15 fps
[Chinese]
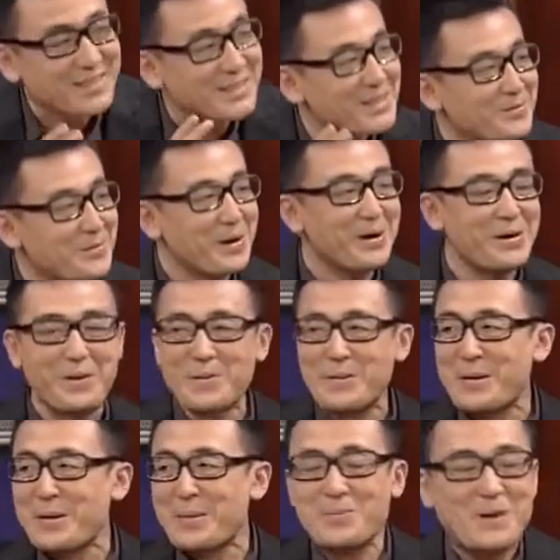跟一帮
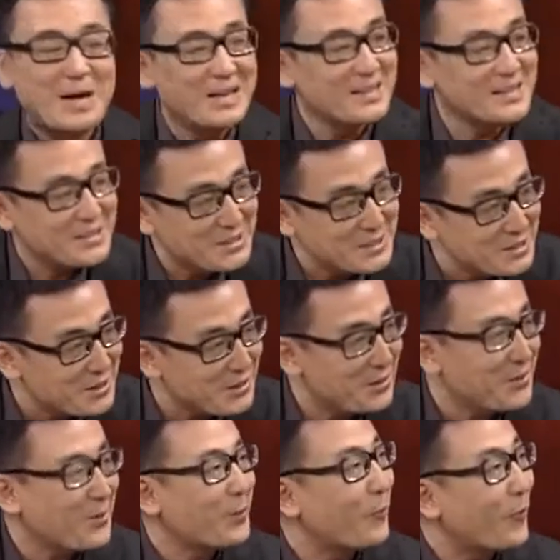美籍的
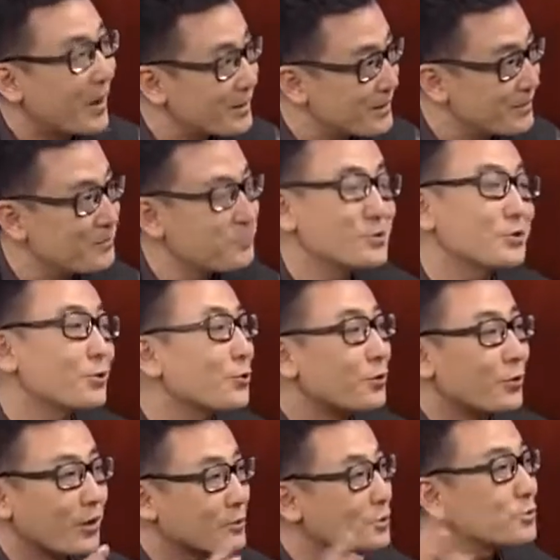华人不是混
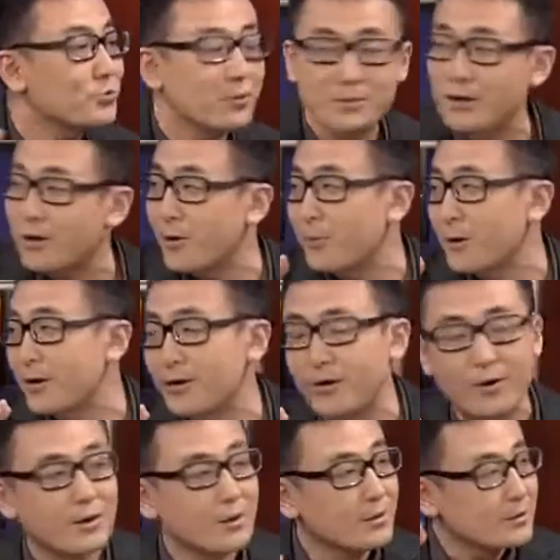混啊，都是我们的好朋
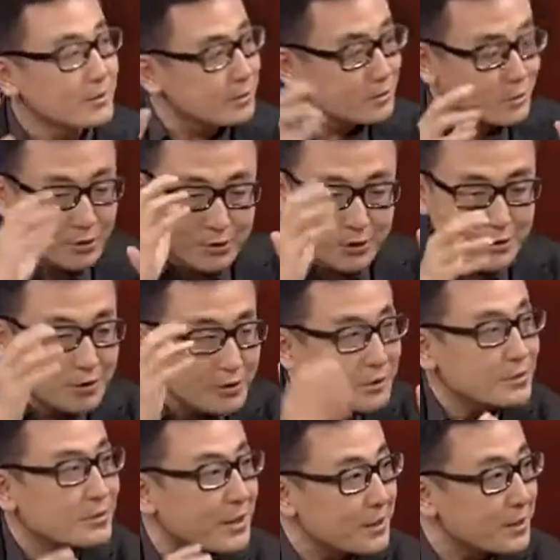友，就是
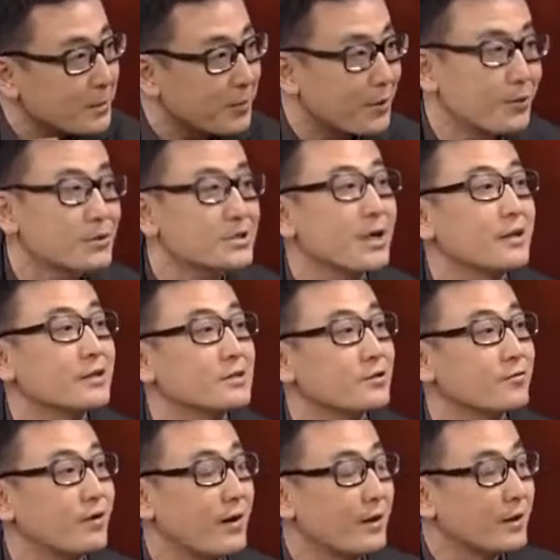在一个朋友家里
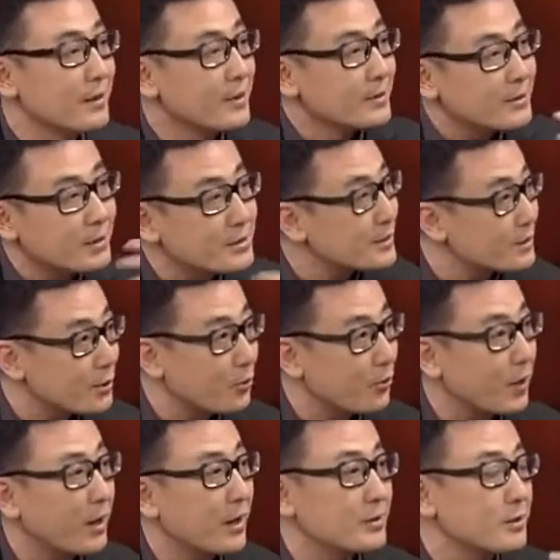吃饭。他见到
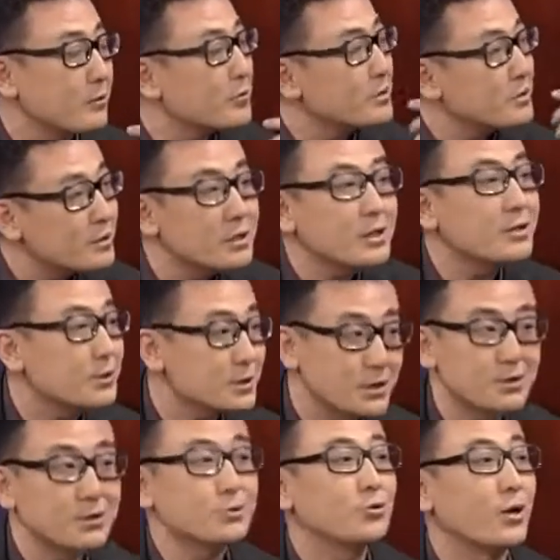我呀，让我一定要
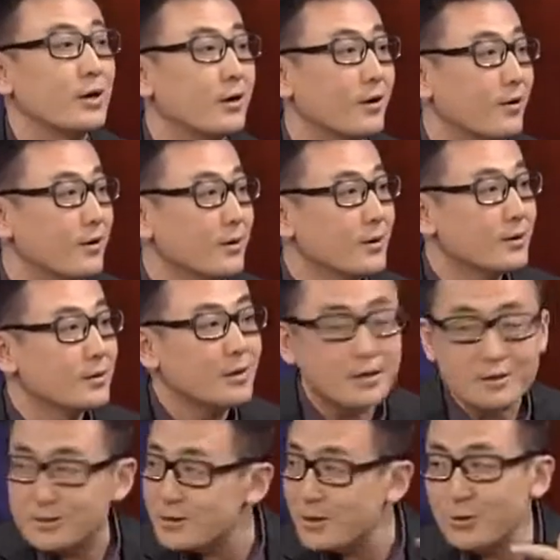向你转告，
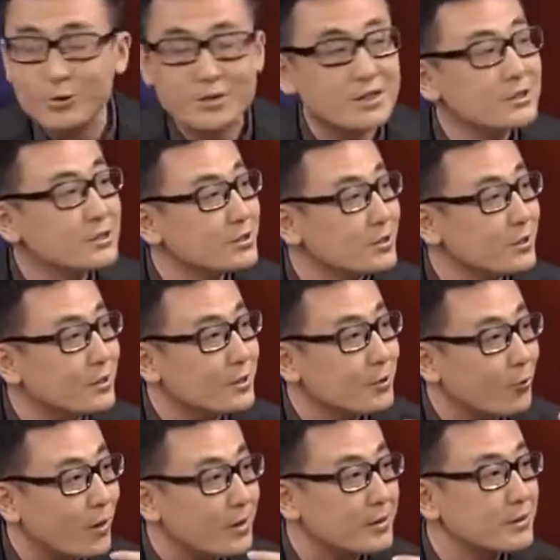他是在洛杉矶的
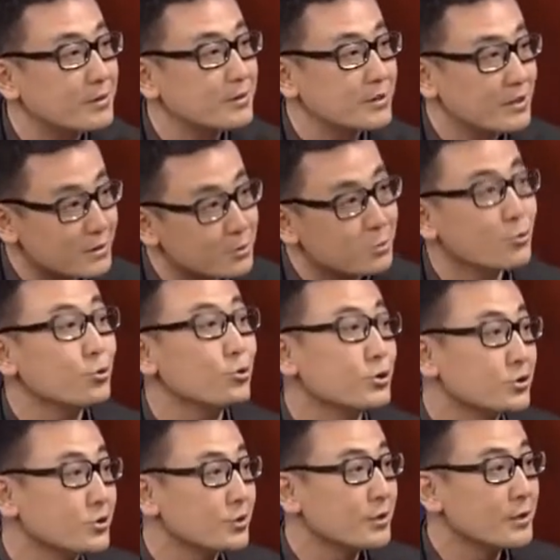华人，现在做律
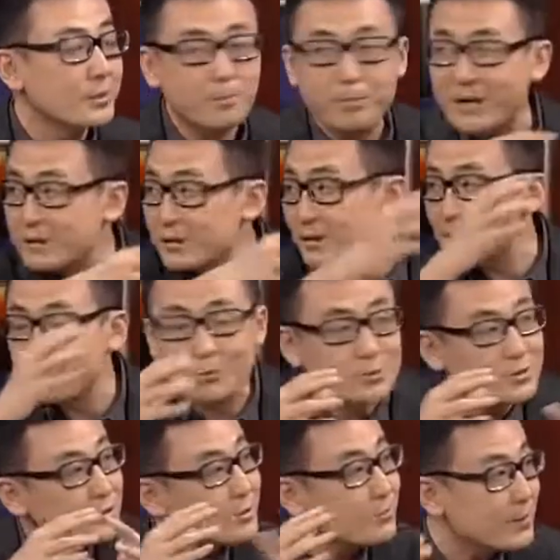师，办这个投
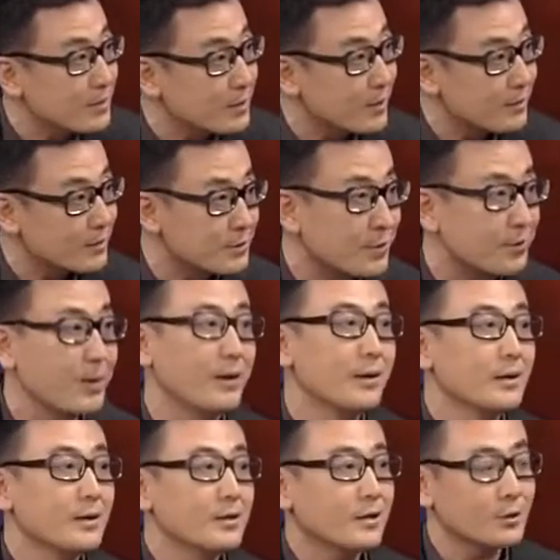资移民的，你知道
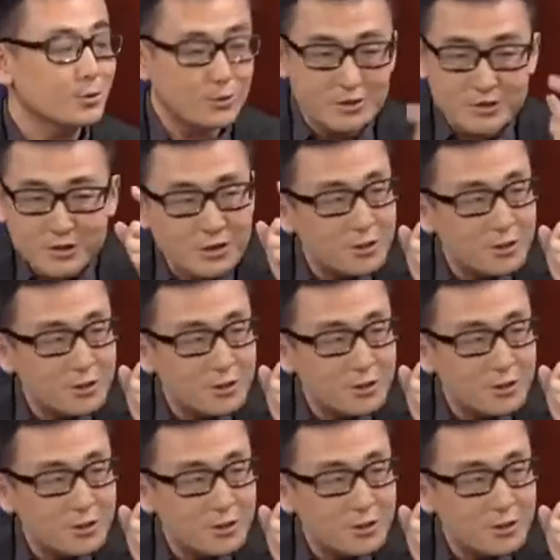吗？他说你一